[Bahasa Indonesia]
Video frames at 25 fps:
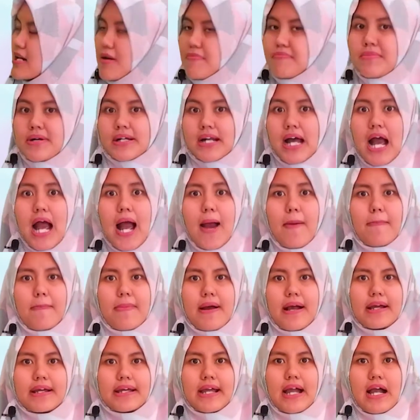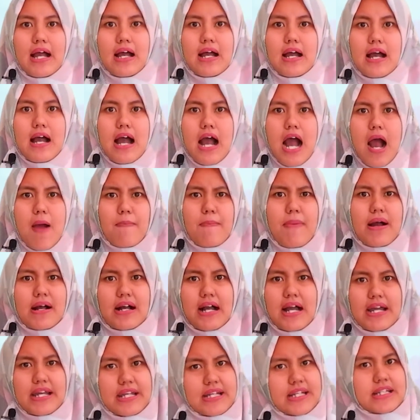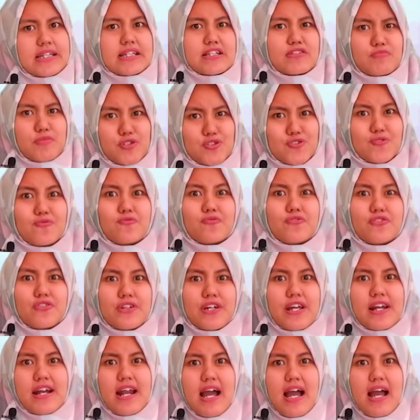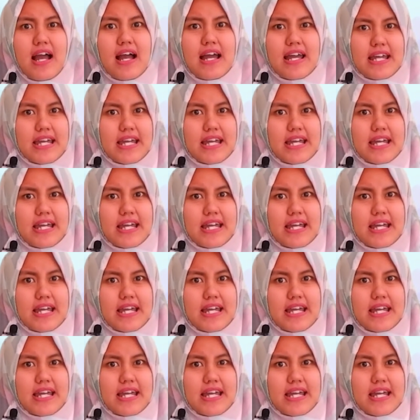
gambar apa ya? apakah ini termasuk fluida?